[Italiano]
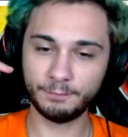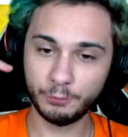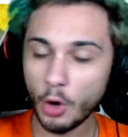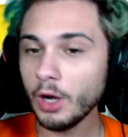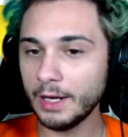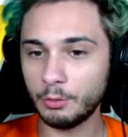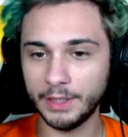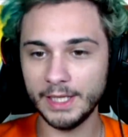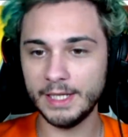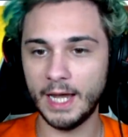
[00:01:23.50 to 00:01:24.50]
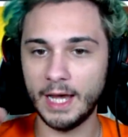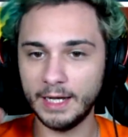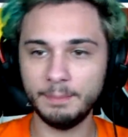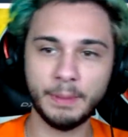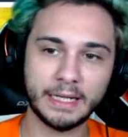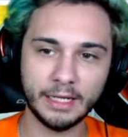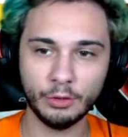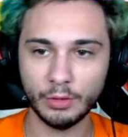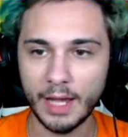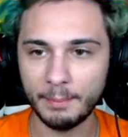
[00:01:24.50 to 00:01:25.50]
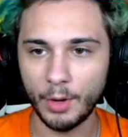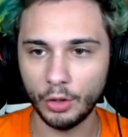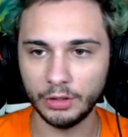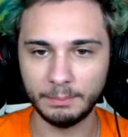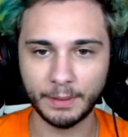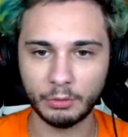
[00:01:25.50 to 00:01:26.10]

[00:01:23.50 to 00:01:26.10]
vuole guadagnare perché non ha modi per